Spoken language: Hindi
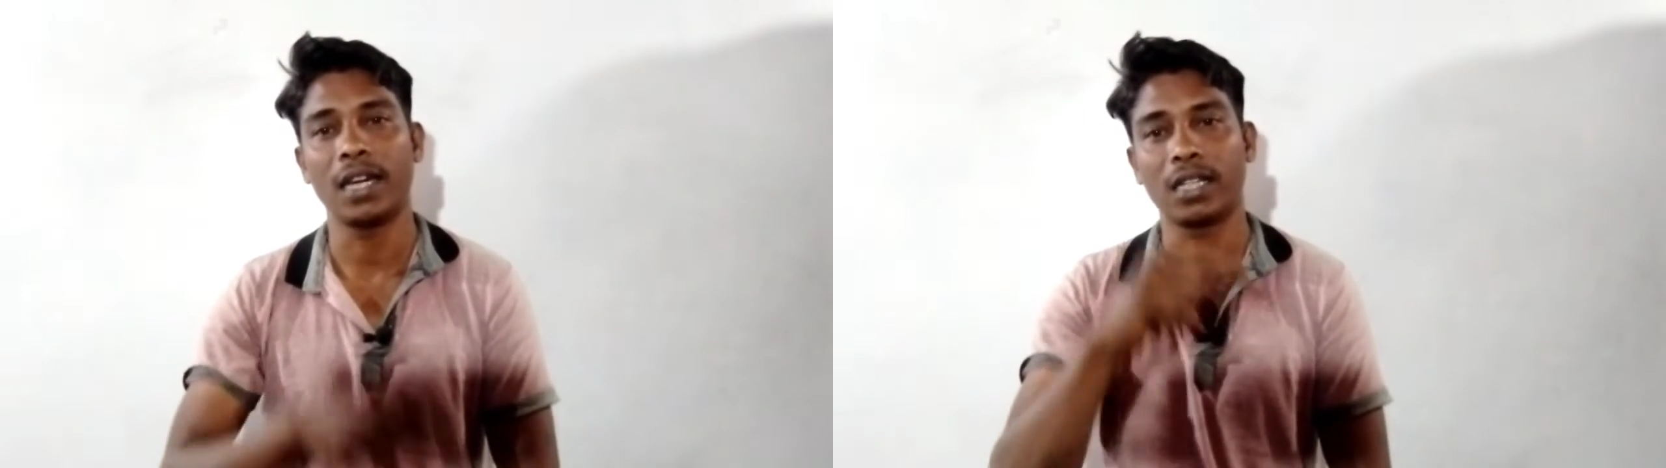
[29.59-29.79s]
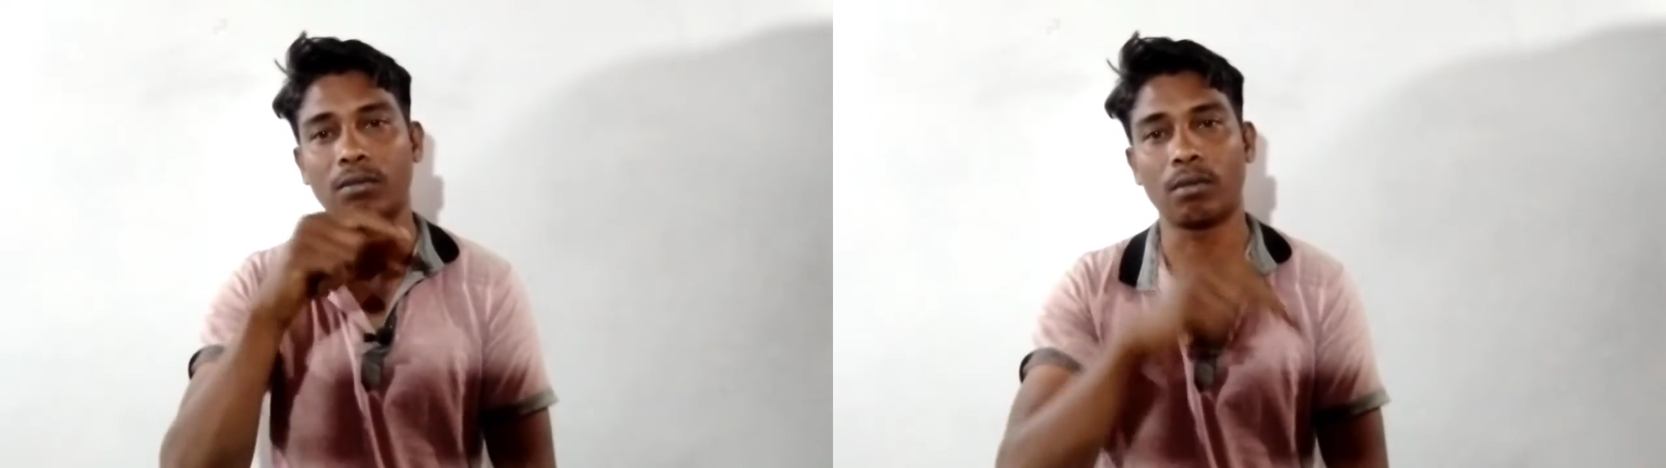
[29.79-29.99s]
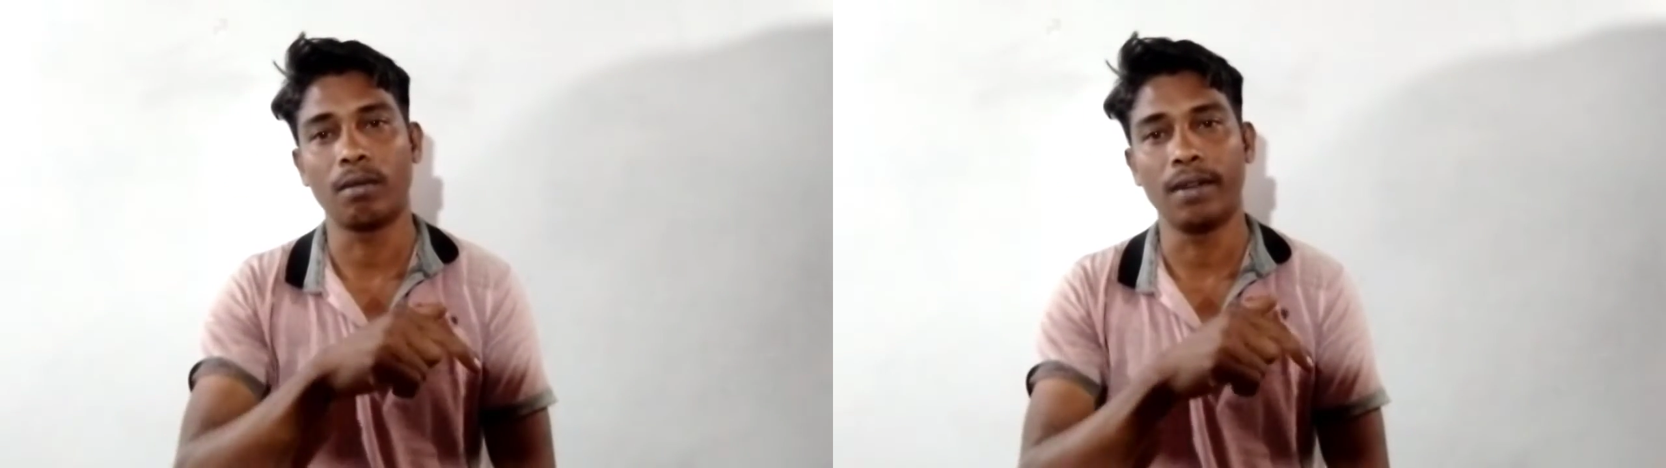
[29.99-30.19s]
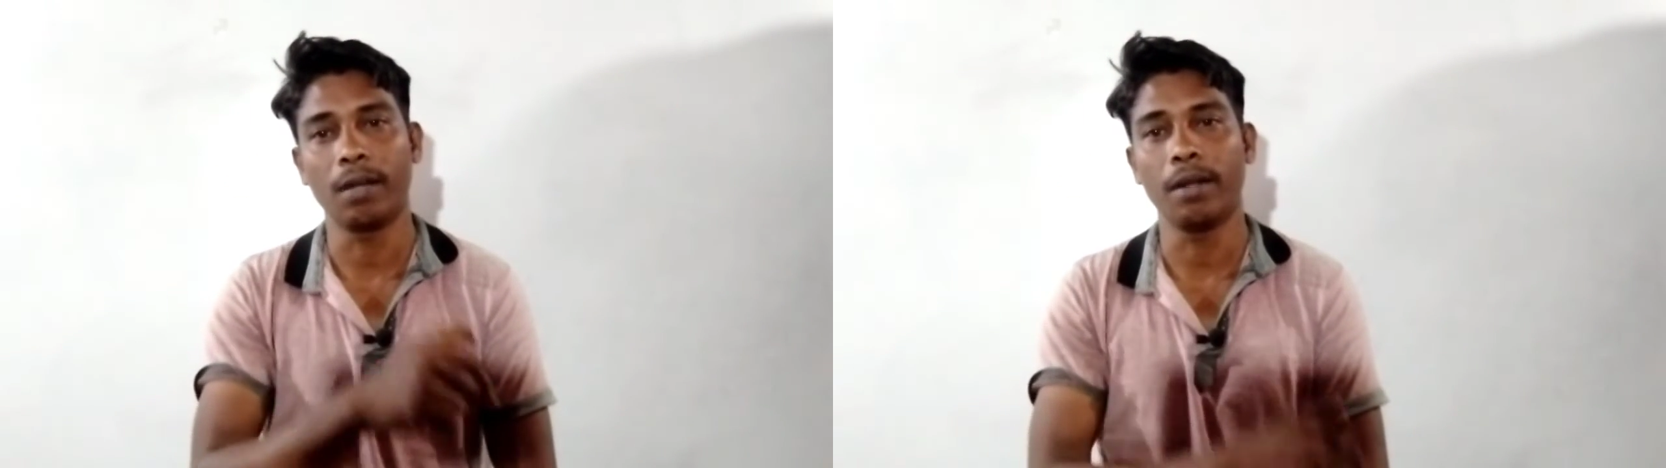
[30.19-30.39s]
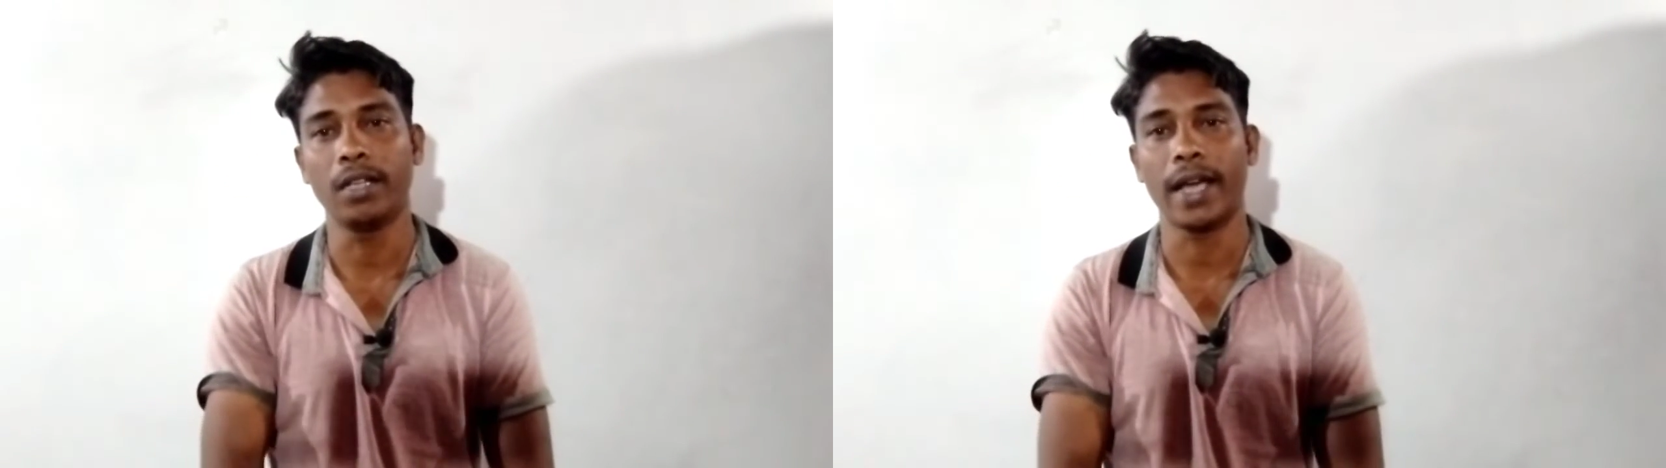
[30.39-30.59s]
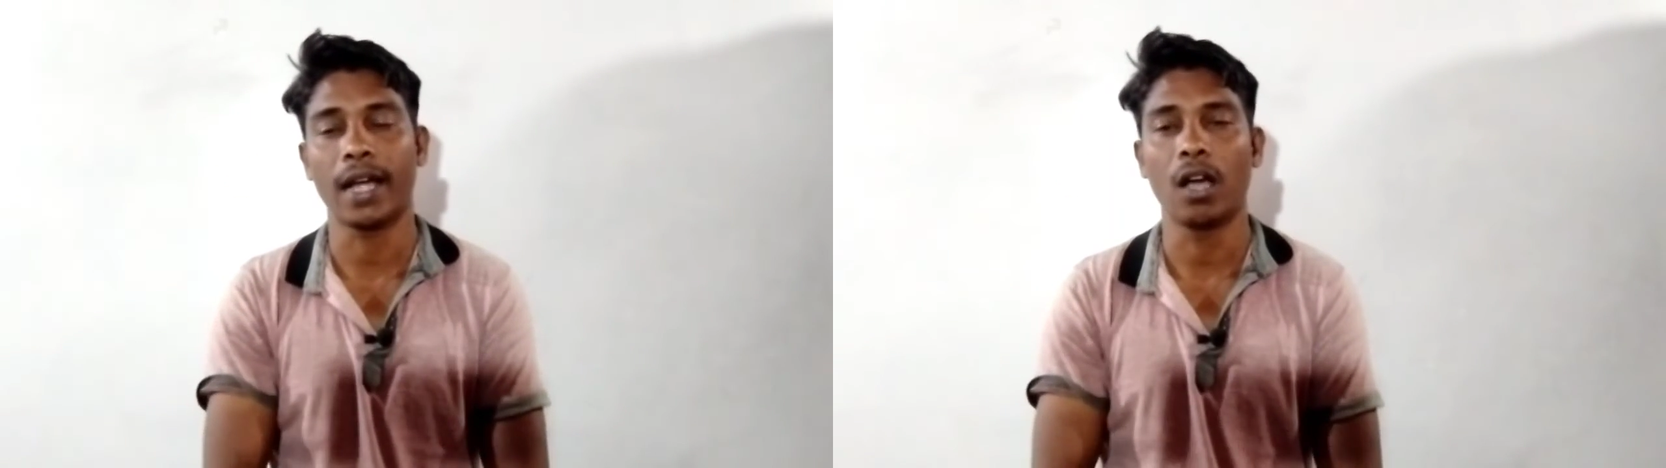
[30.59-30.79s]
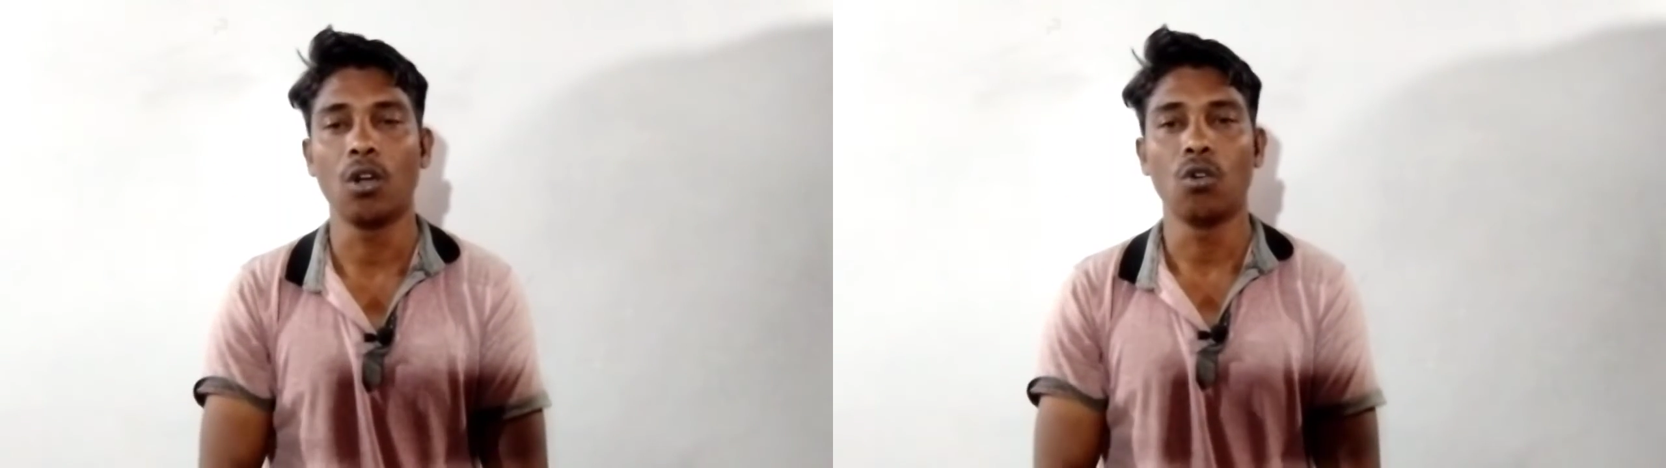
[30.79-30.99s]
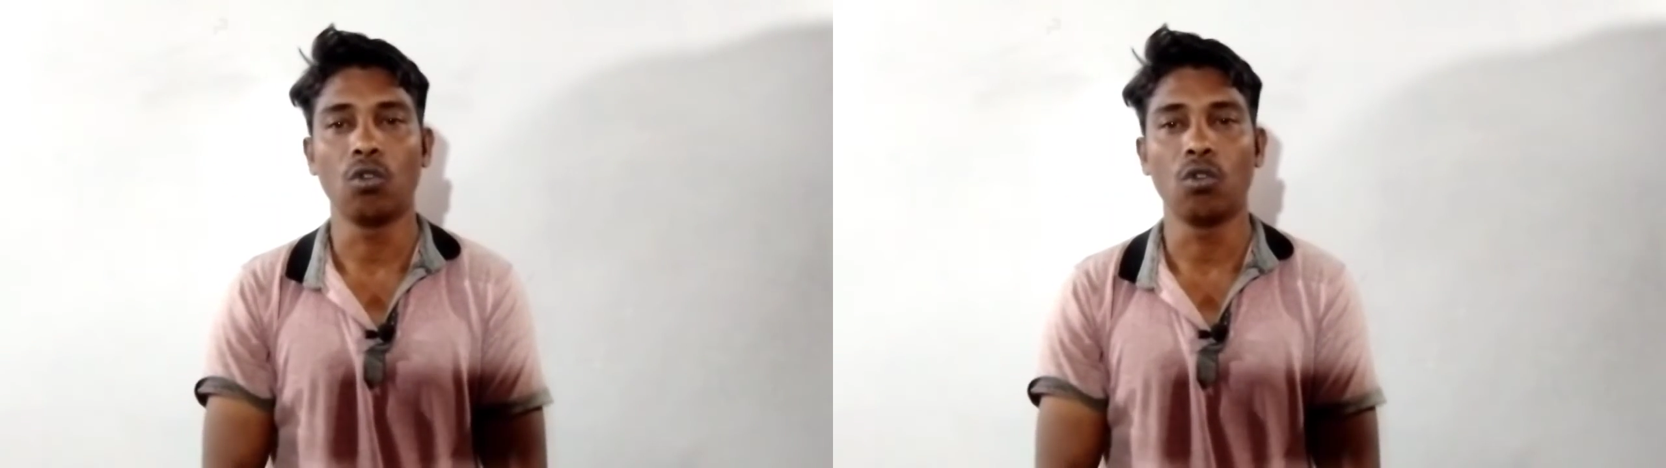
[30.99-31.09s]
या डिस्क्रिप्शन में नहीं मिल जाएगा